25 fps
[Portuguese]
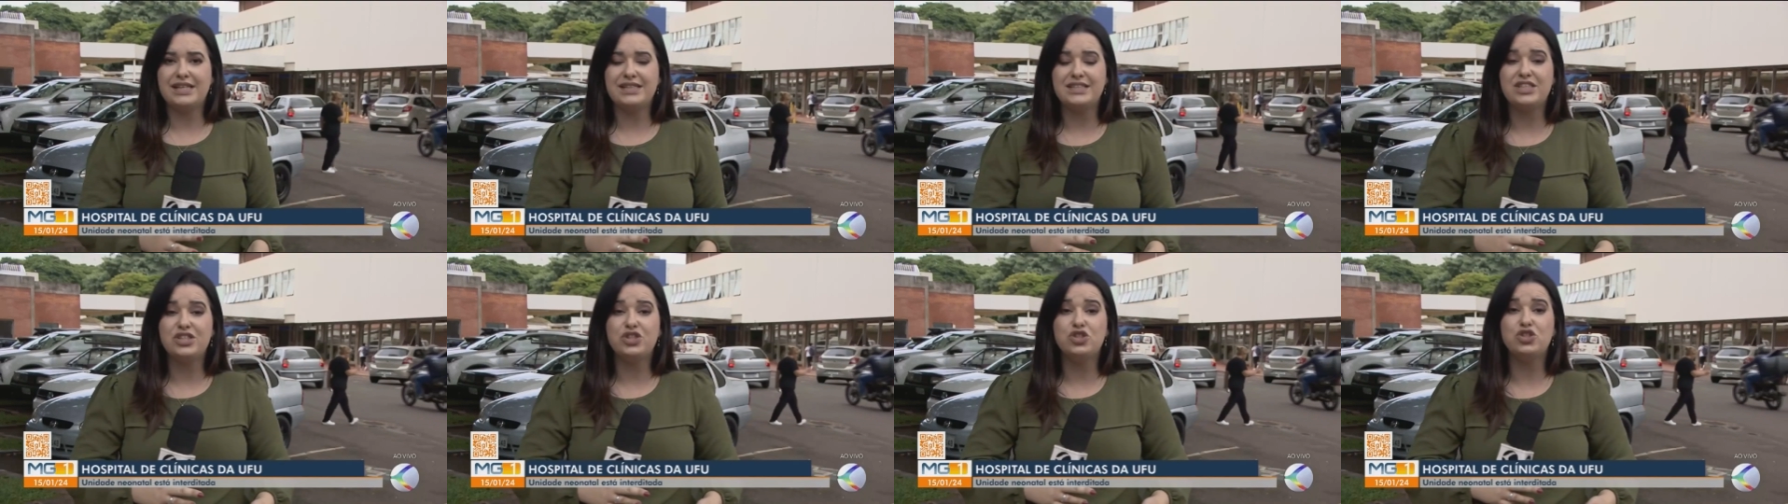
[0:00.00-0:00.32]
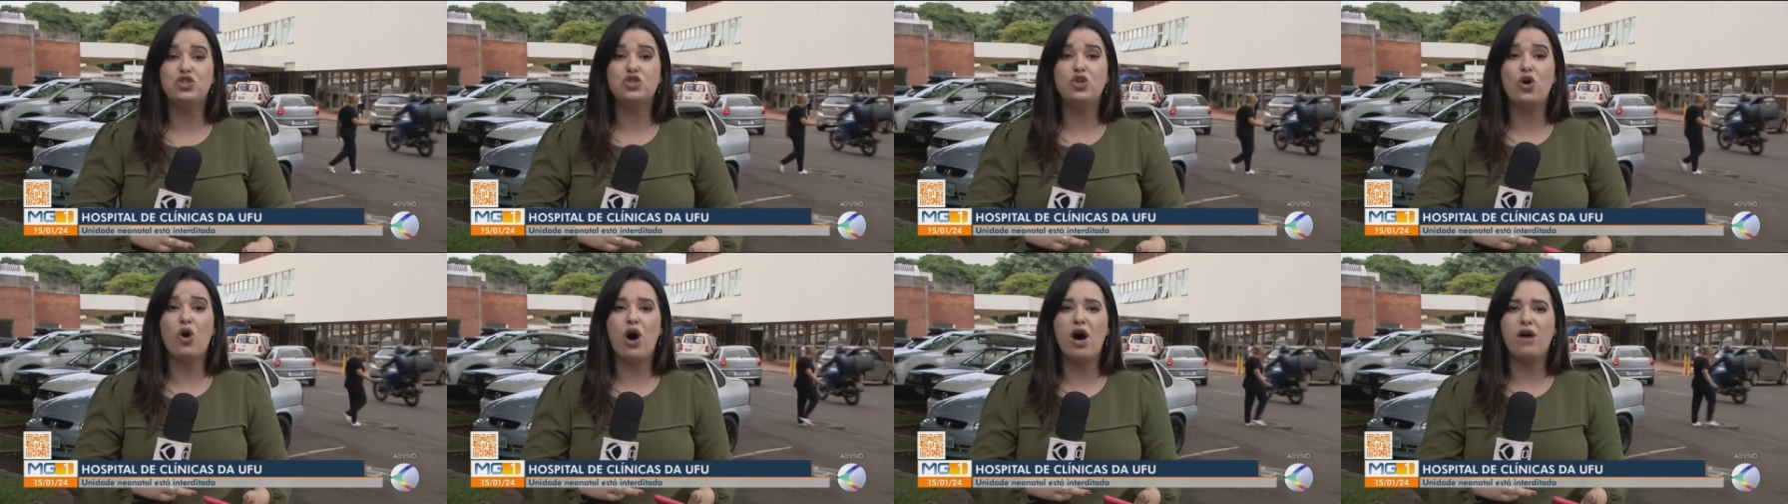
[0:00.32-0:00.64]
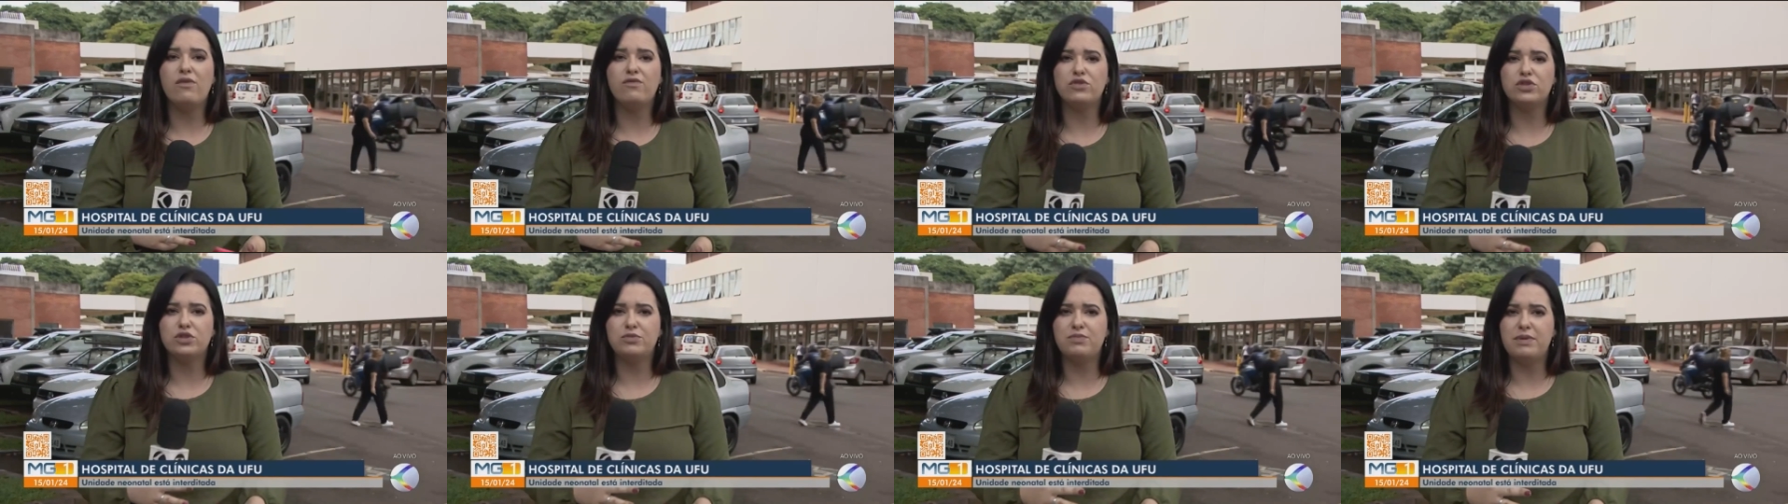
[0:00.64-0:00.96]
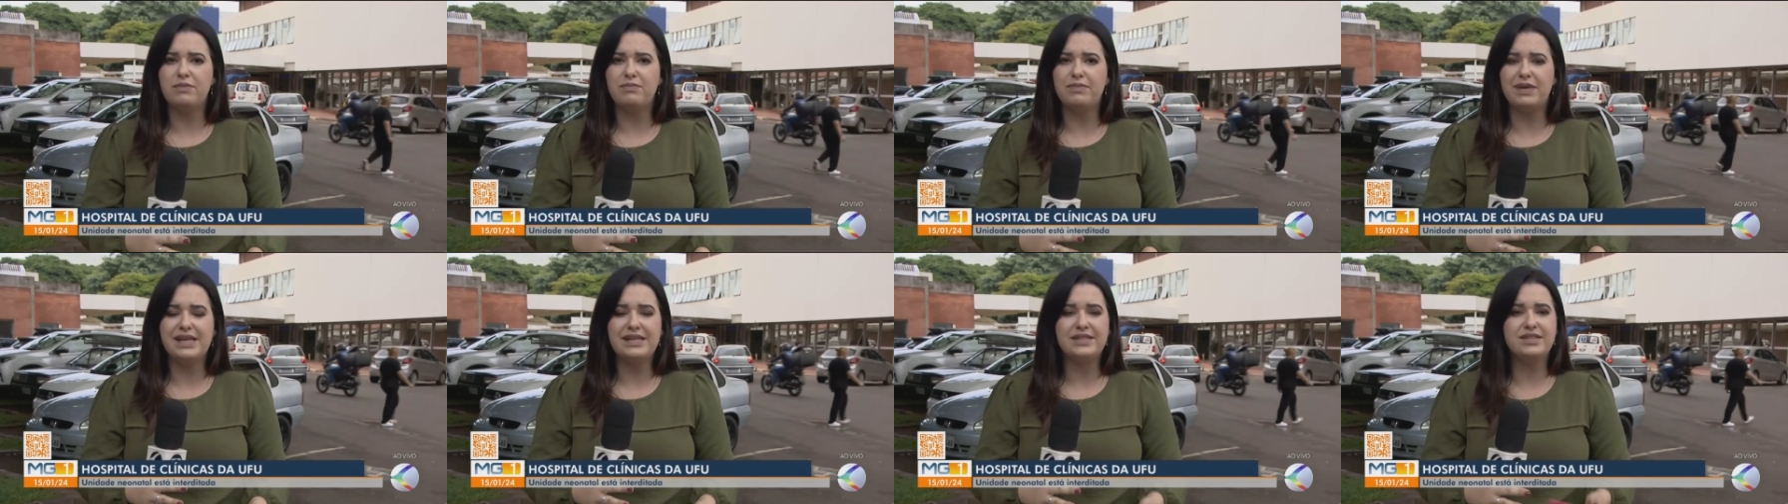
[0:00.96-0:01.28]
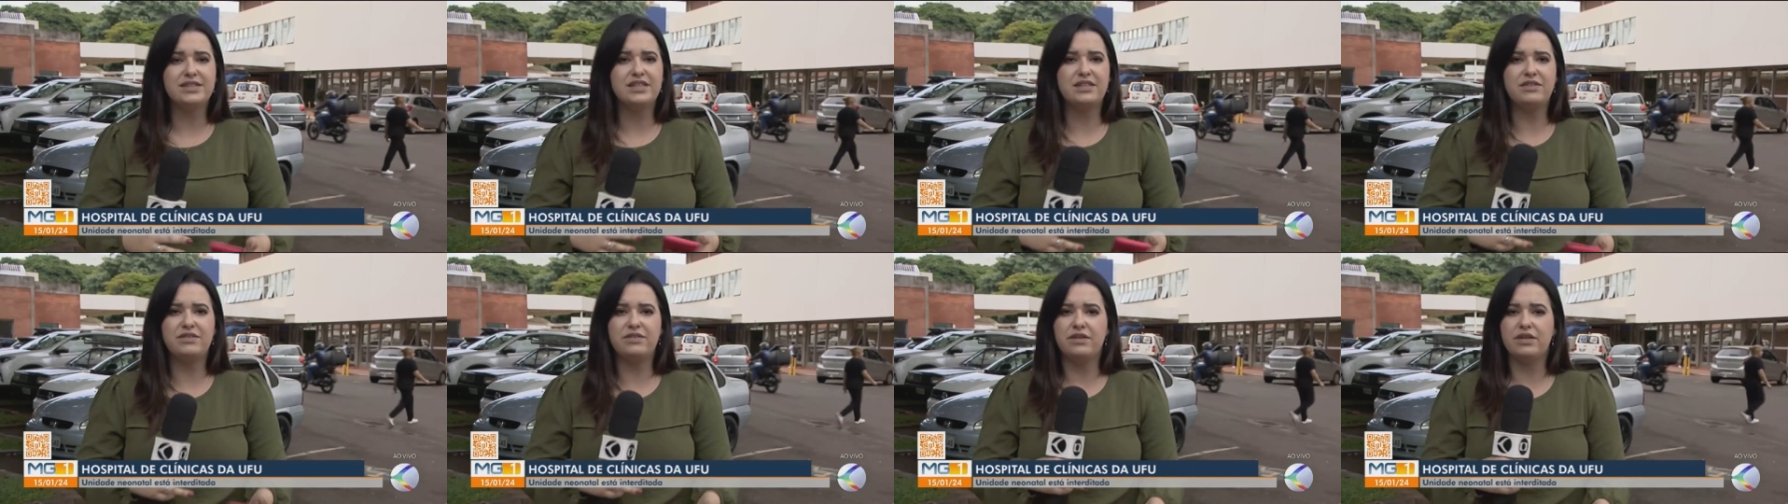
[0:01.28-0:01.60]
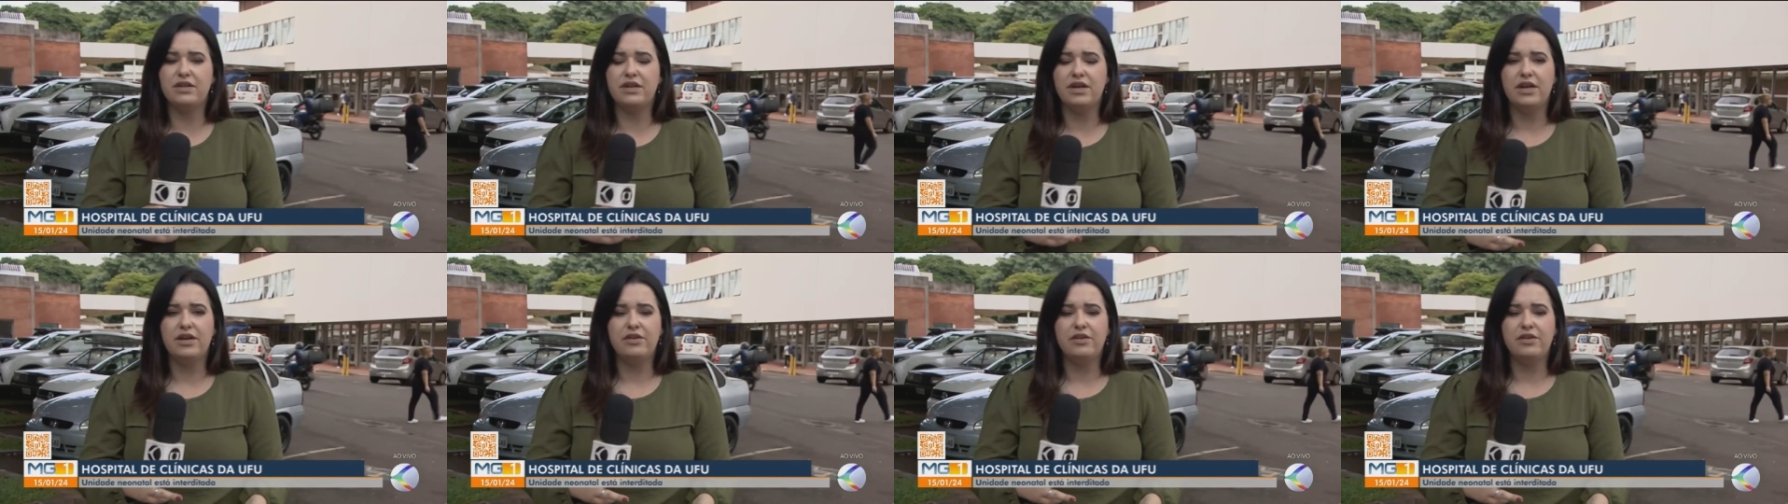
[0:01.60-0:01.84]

esses novos bebês que